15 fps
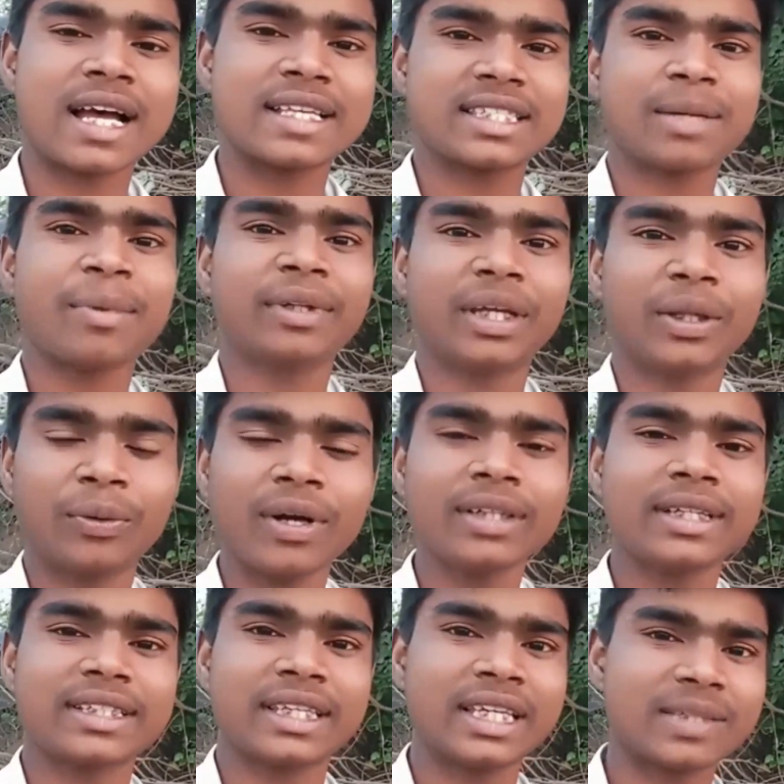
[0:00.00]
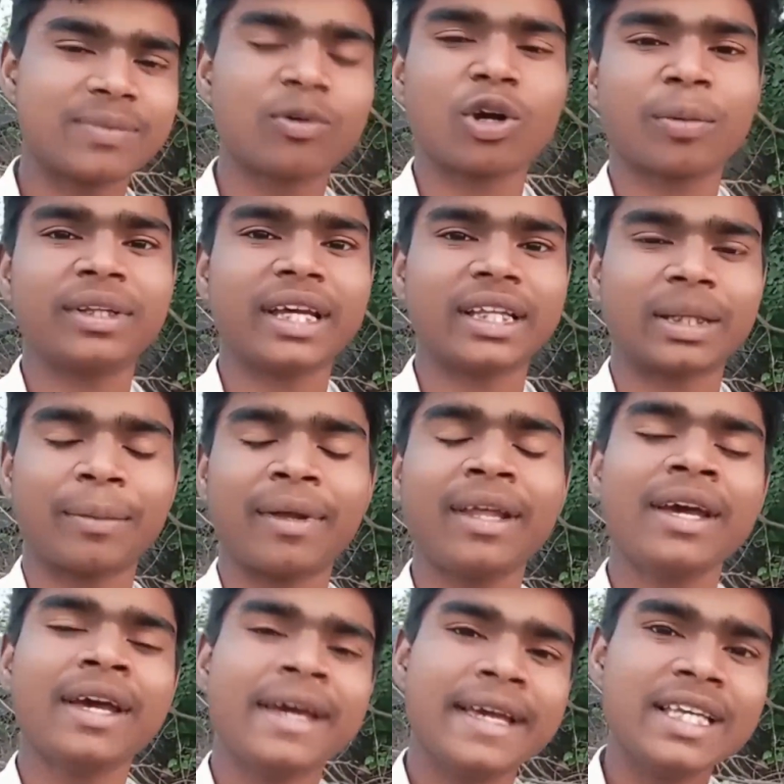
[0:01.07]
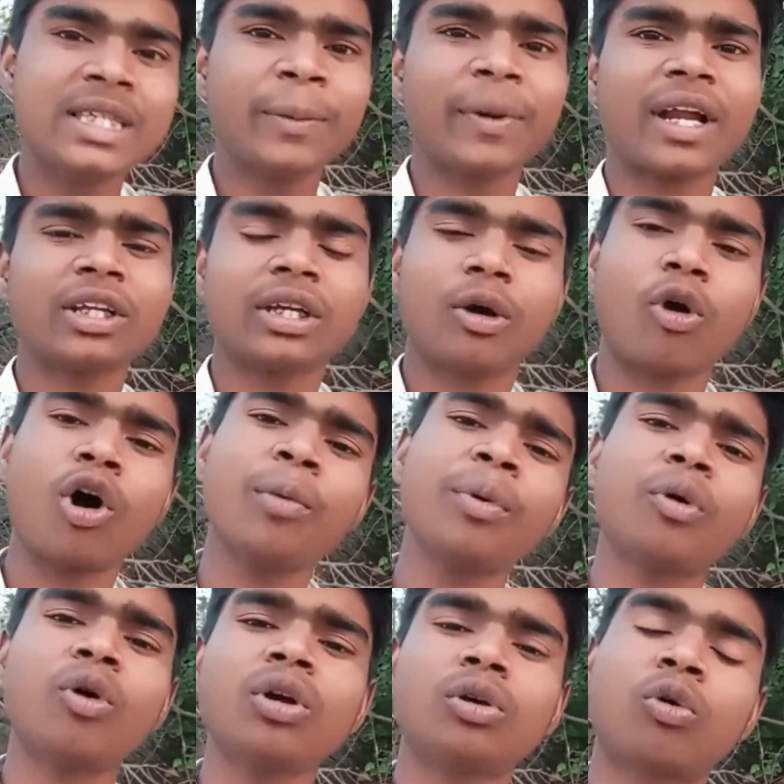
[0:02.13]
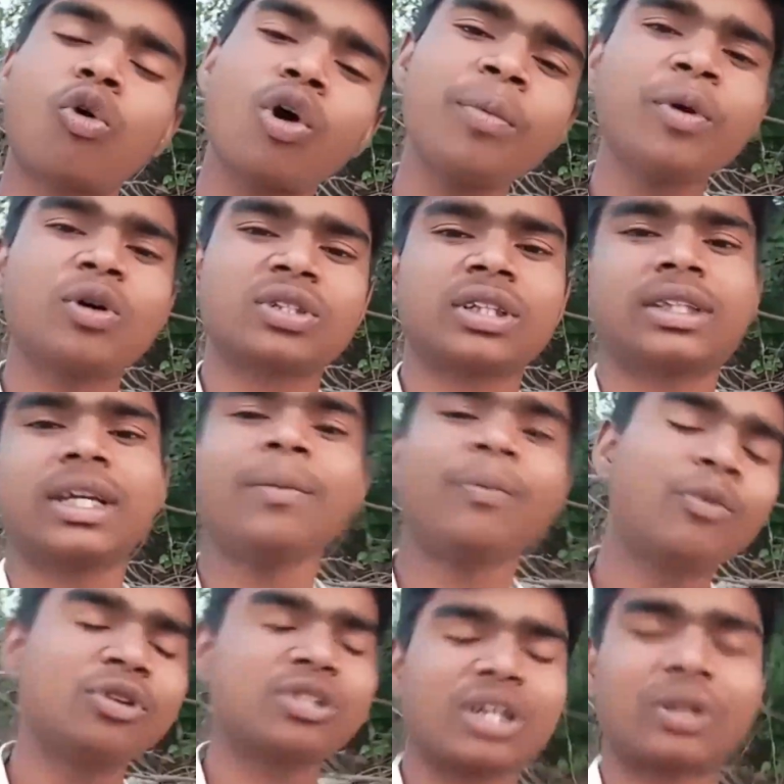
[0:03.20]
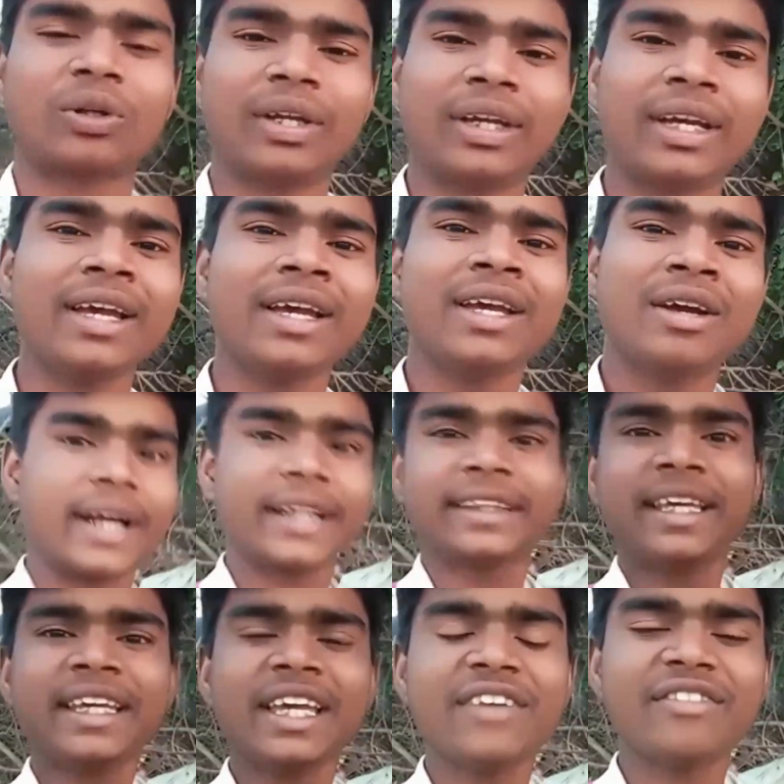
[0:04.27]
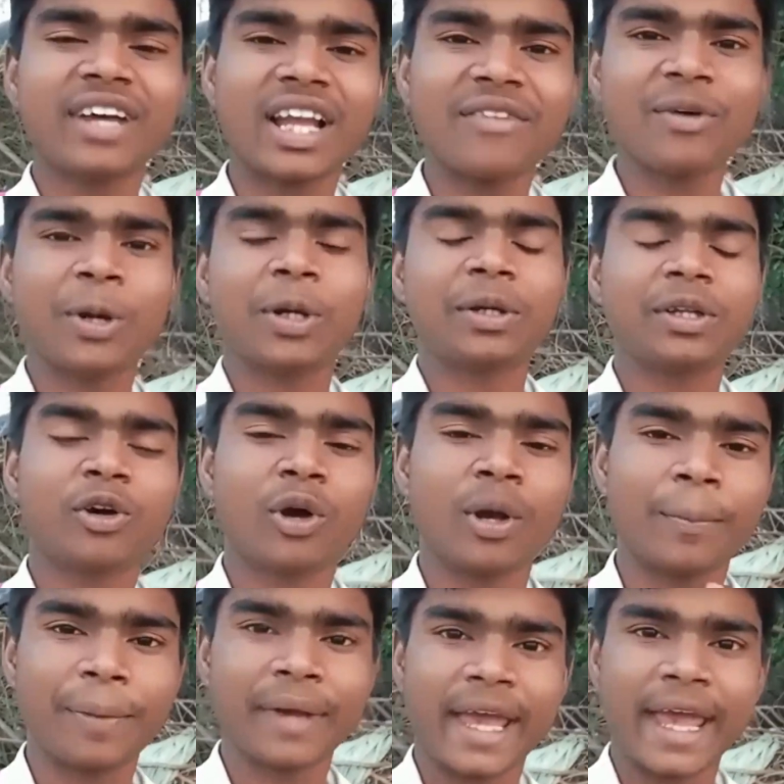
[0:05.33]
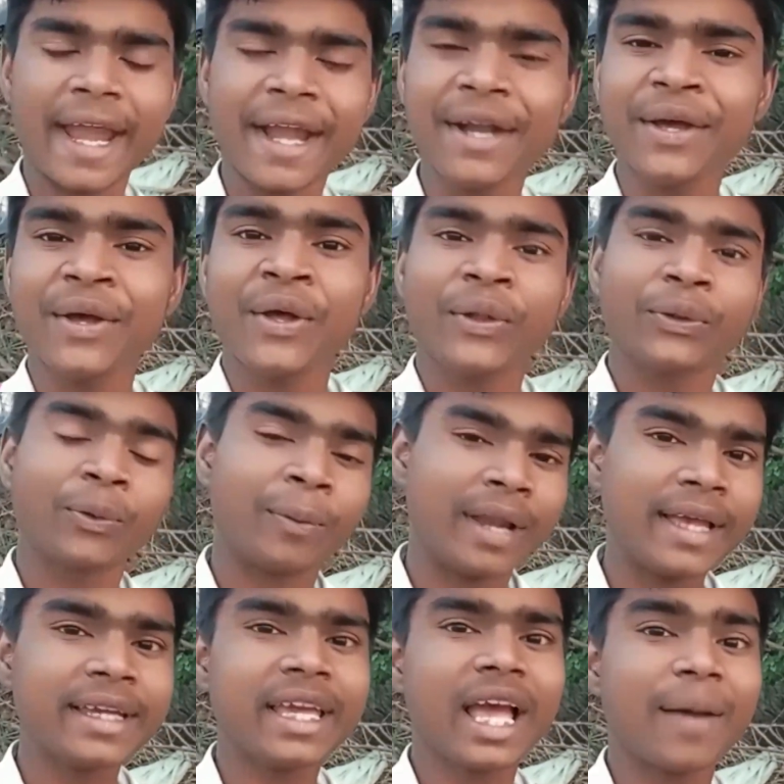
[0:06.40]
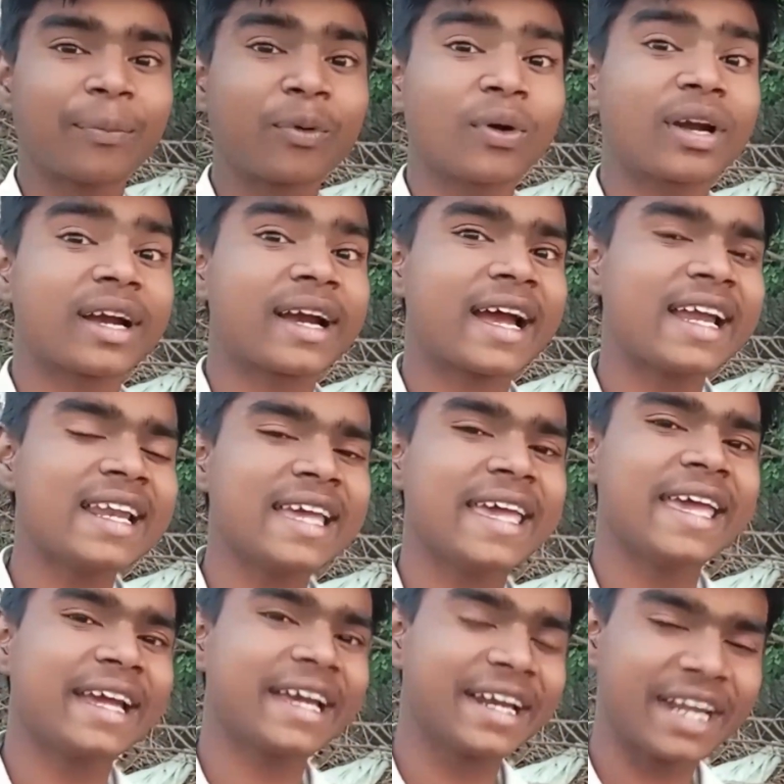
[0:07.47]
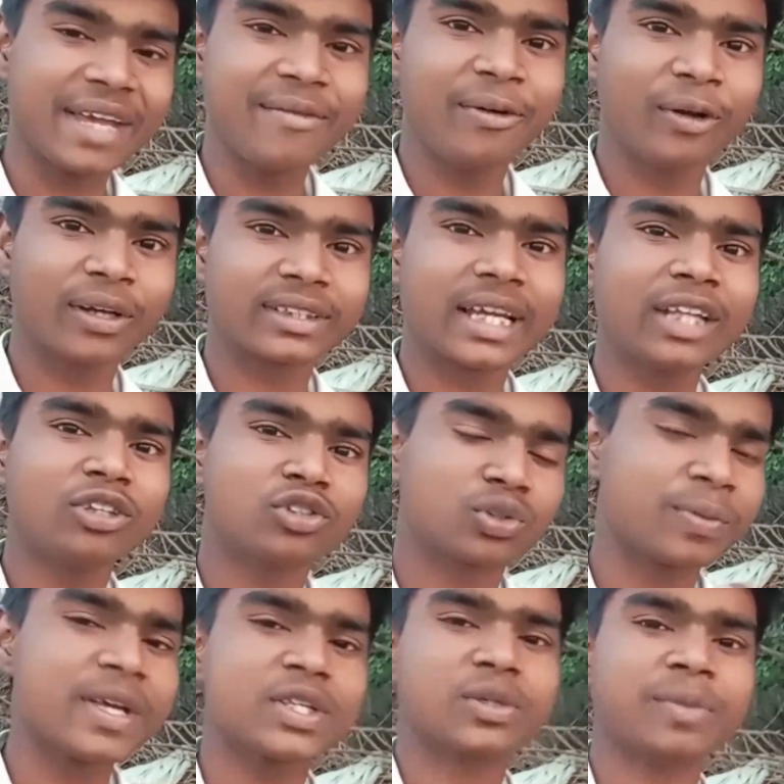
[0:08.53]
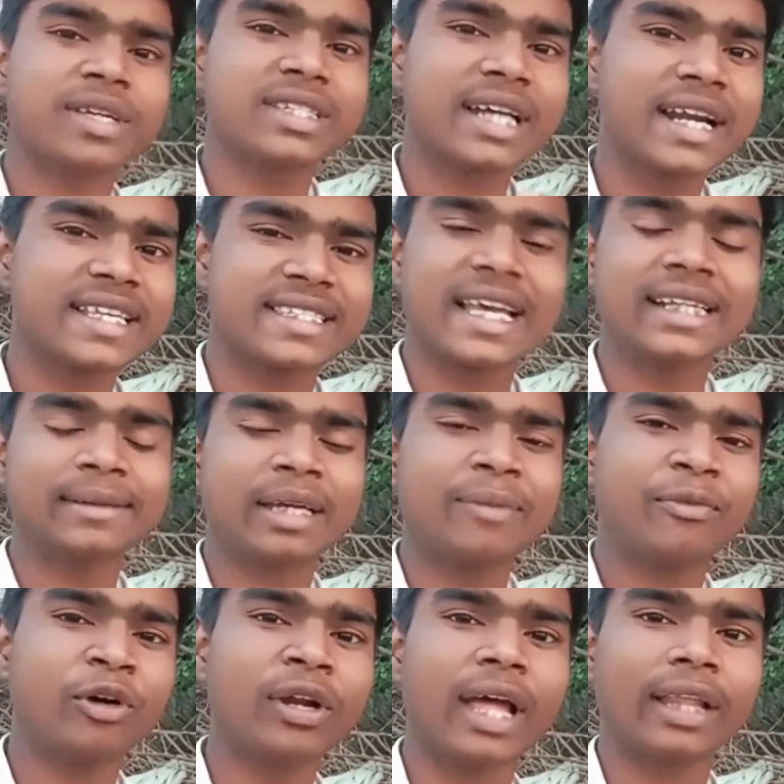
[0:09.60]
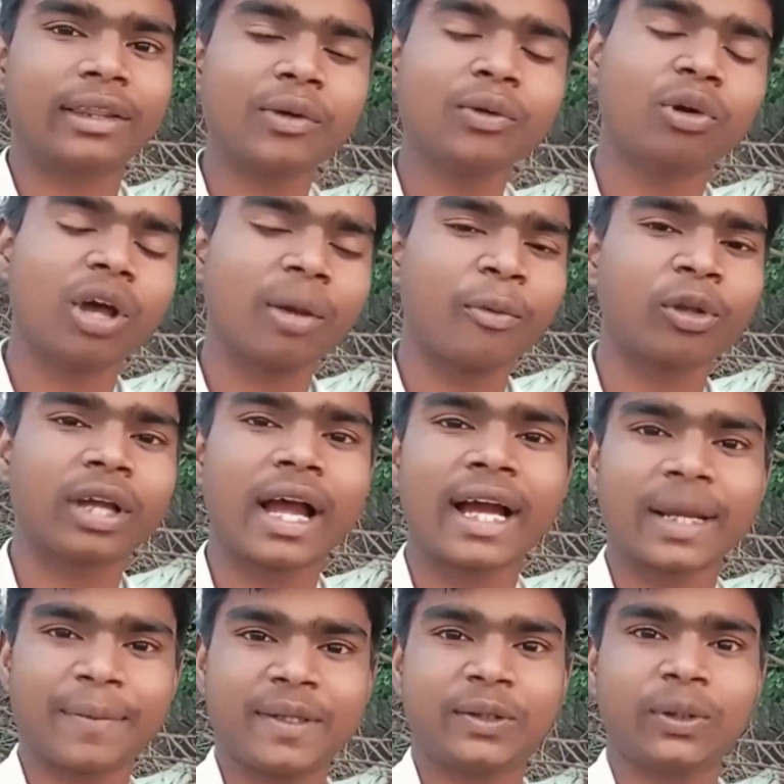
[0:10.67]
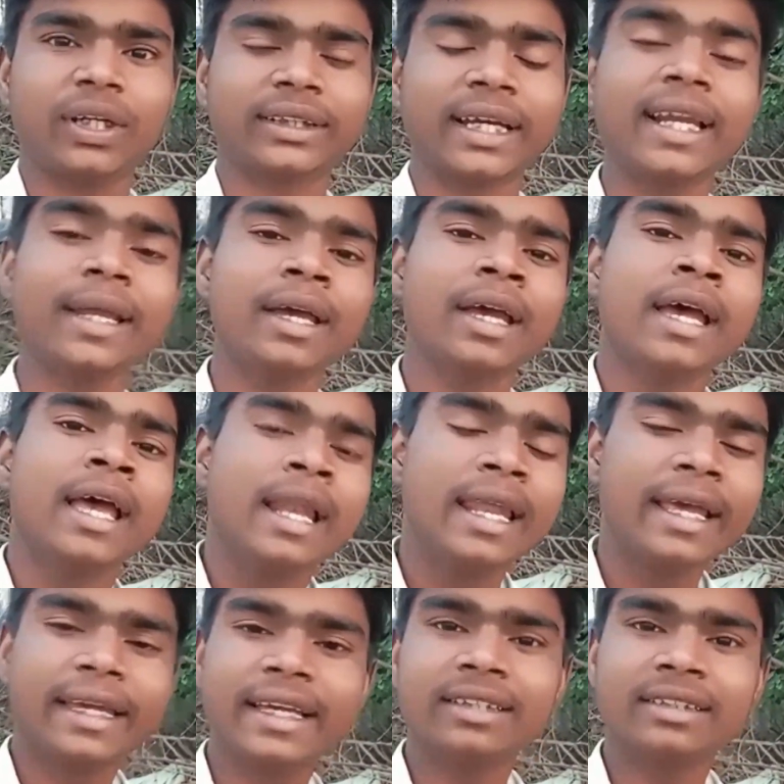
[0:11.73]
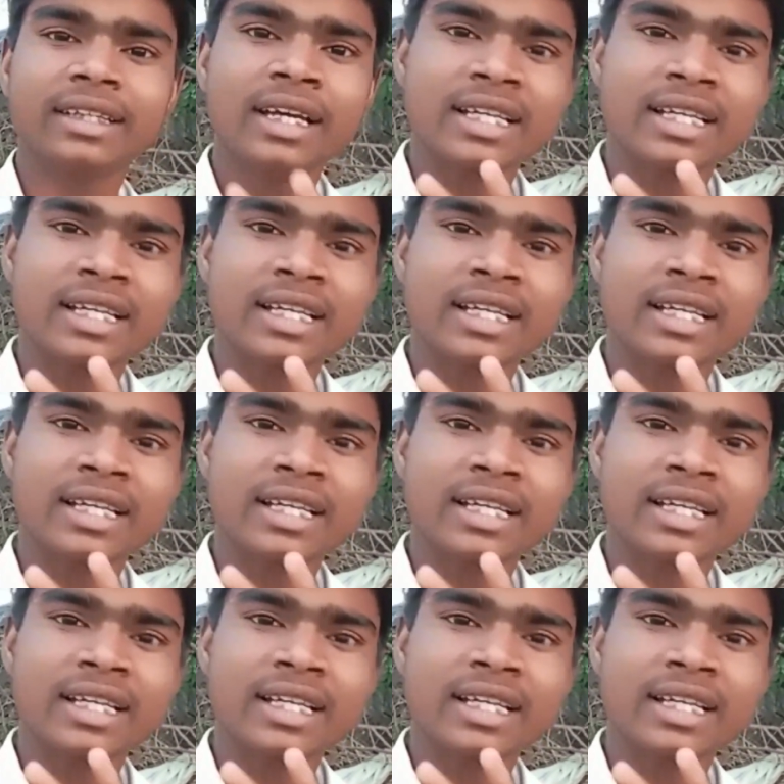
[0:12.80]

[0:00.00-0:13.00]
आंसर मैं दे दूंगा जैसे इस ब्लॉग में दिया था मैंने इसी प्रकार और भी कोई कोई भी क्वेश्चन सही पूछ सकते हो ठीक है करते हैं ये वाला वीडियो हम पे एंड तो मिलेंगे आपको कल एक नई वीडियो के साथ सुबह सुबह साढ़े सात बजे वीडियो डालता हूँ थोड़ा बहुत आगे पीछे हो जाता है लेकिन